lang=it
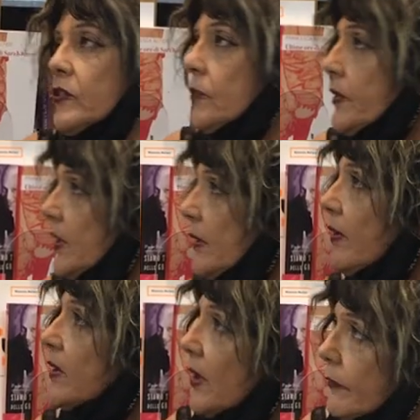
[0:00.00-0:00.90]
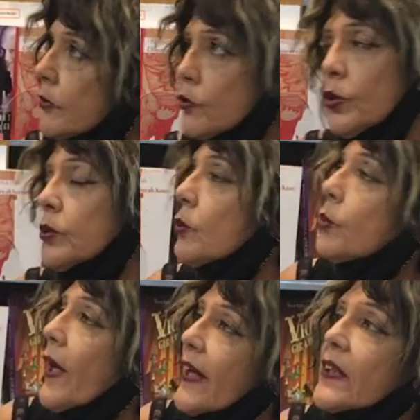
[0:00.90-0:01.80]
si vedeva in mm. televisione in
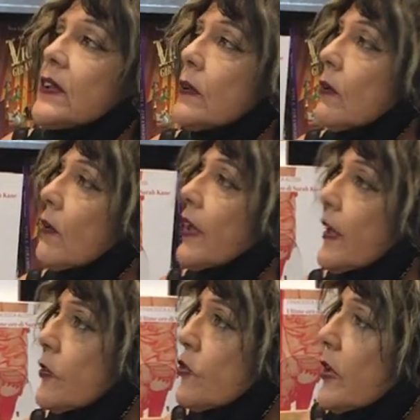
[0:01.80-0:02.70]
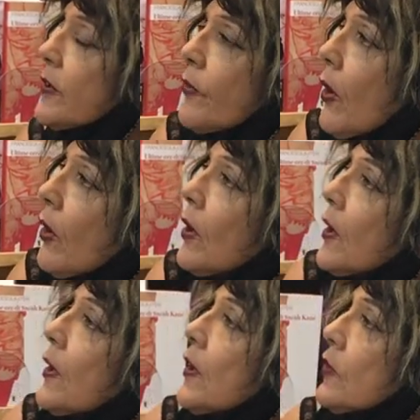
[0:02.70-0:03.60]
qualche articolo eh, che leggevo
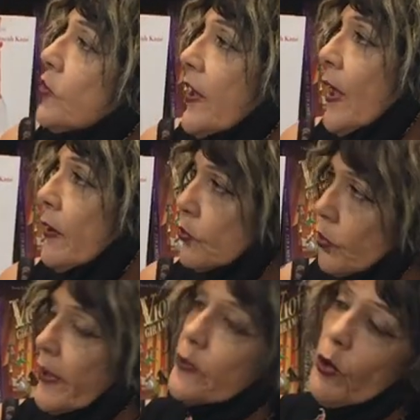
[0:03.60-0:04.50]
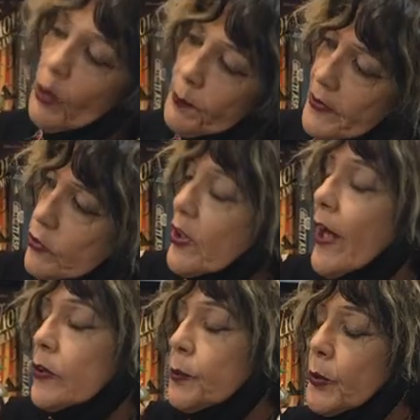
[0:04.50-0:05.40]
c'era, cioè io ho
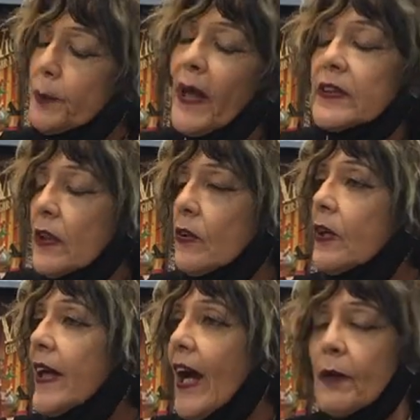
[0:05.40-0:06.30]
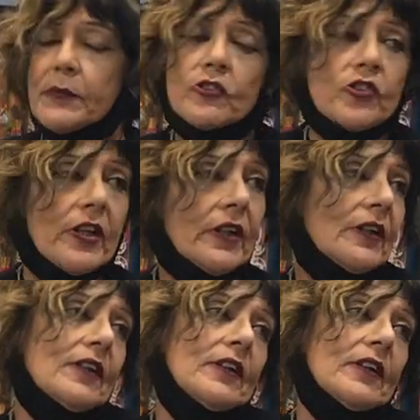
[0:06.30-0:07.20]
immaginato mio padre col
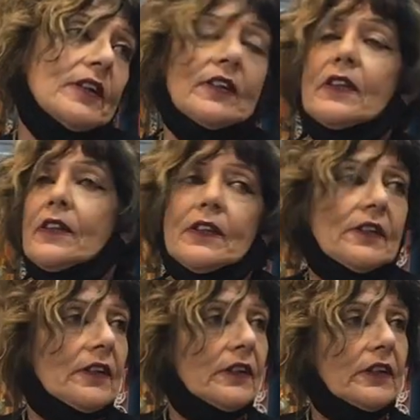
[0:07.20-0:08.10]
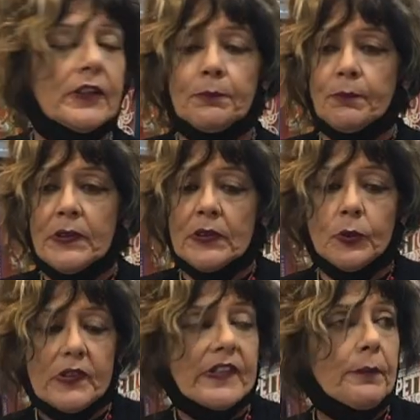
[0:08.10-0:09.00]
camice eh, certo. in, in,
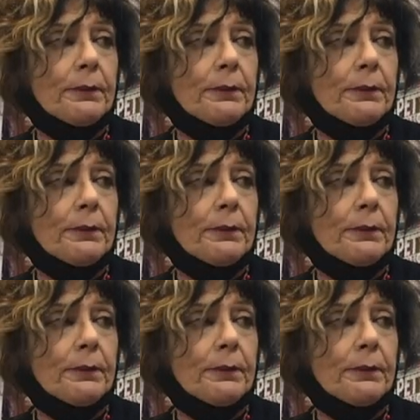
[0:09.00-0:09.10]
questa